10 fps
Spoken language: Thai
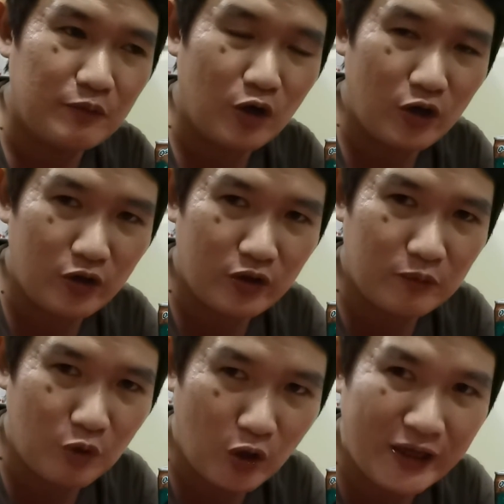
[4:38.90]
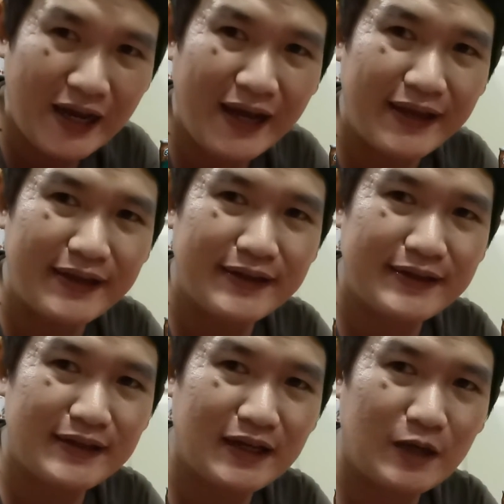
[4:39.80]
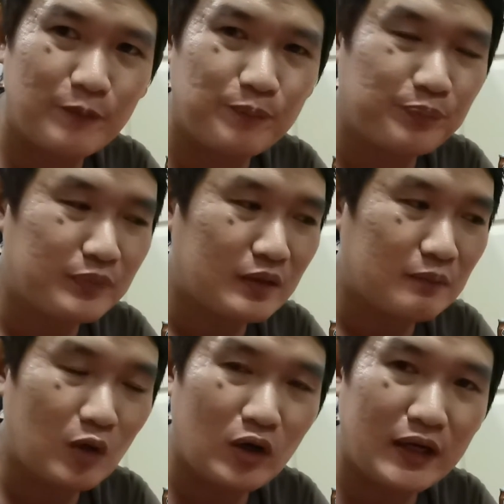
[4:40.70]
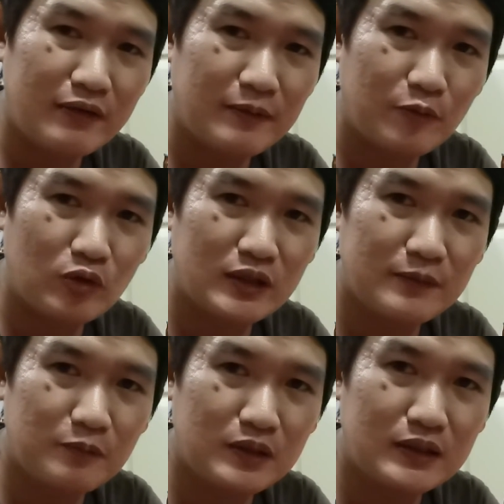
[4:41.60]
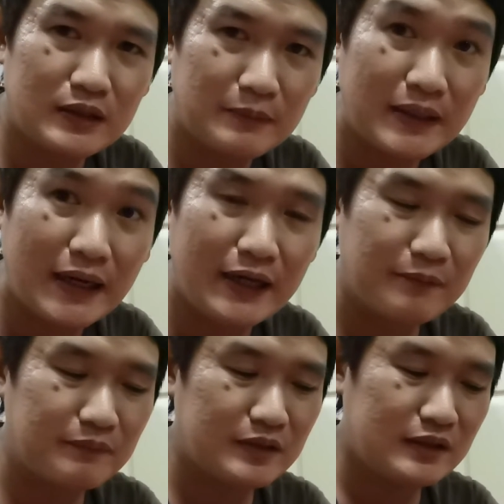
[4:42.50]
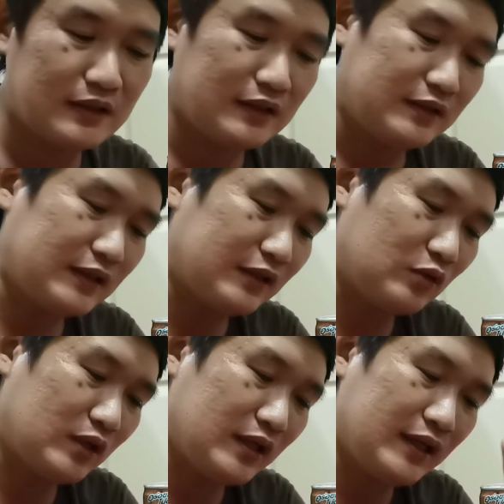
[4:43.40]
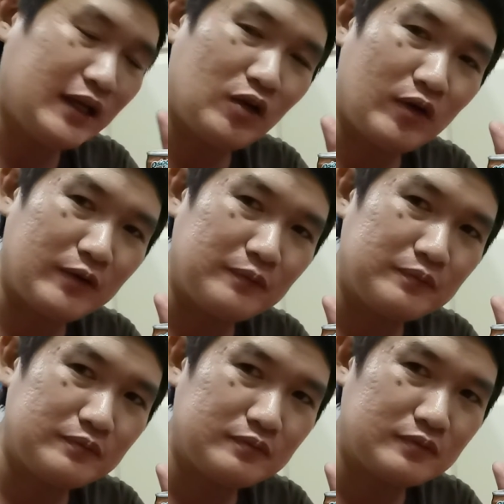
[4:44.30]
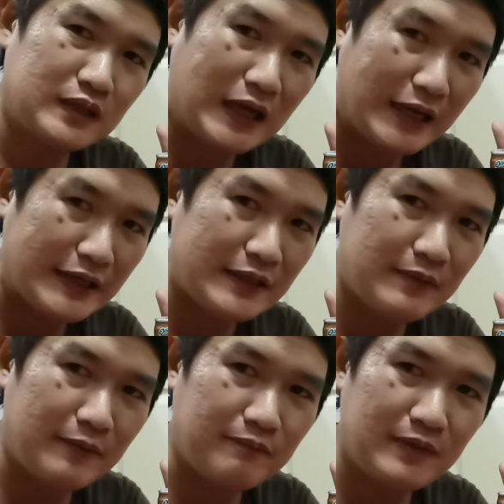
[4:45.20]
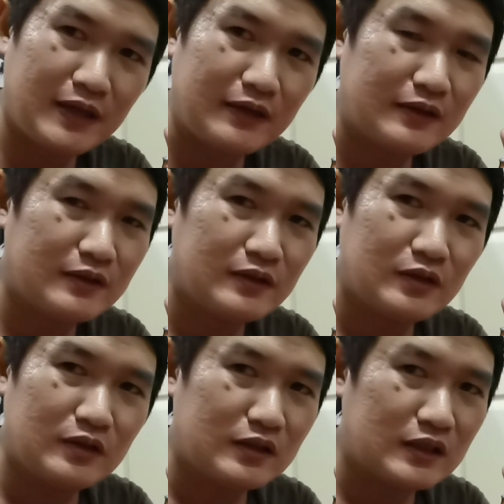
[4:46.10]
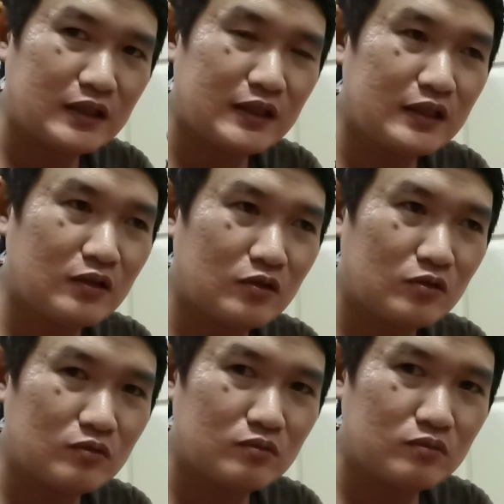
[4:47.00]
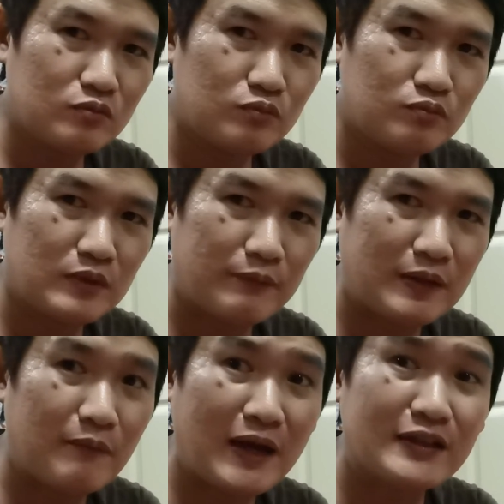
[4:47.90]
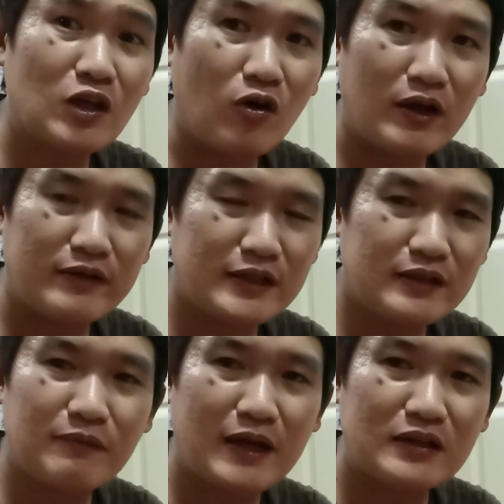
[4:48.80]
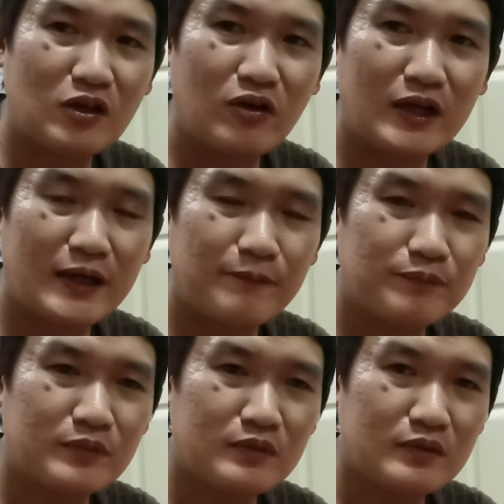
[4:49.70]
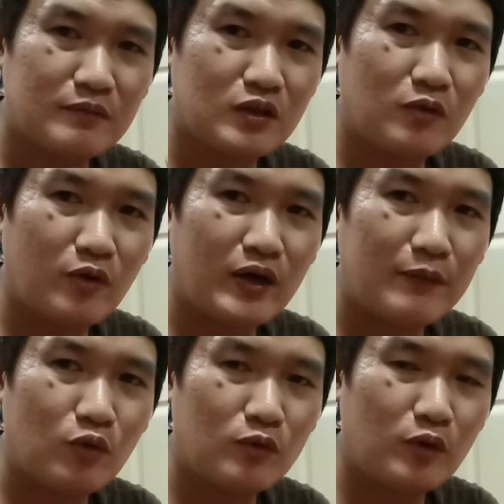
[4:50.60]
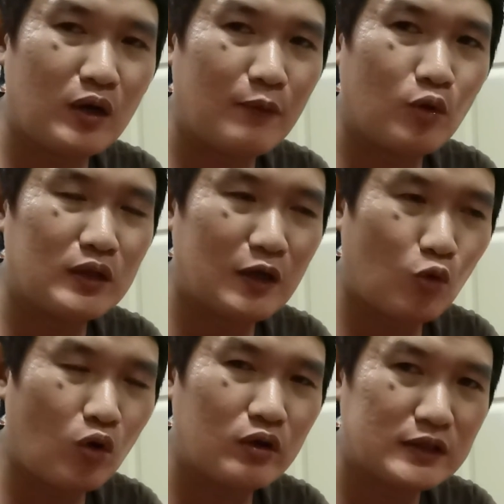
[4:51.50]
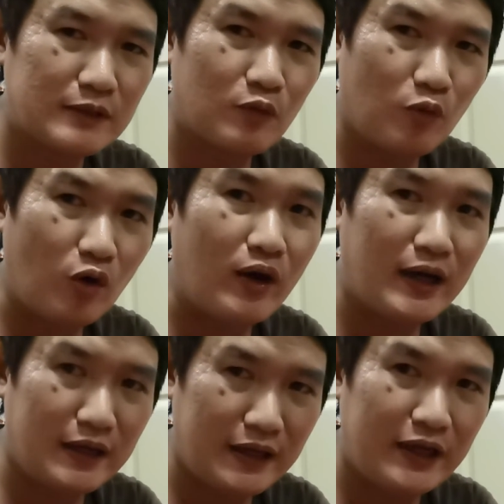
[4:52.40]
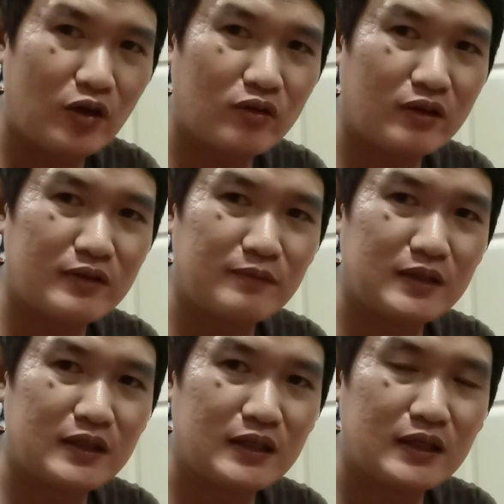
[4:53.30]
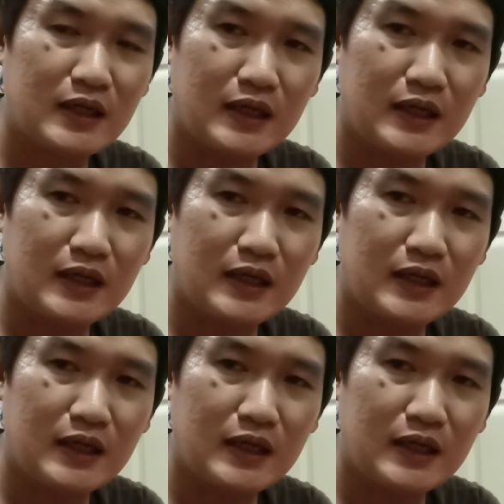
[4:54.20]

พอพอได้นะครับ พอได้สำหรับคนที่เพิ่งเพิ่งเริ่ม แต่ตัวเนี้ยแน่นอน ใครที่แบบแม่ง คืนนี้ต้องแบบทำงานต่อเช่นทำงานต่อแล้วกัน ไม่ต้องบอกว่าขับรถเพราะขับรถถ้าง่วงจริงผมบอกว่าให้นอนสักสิบนาที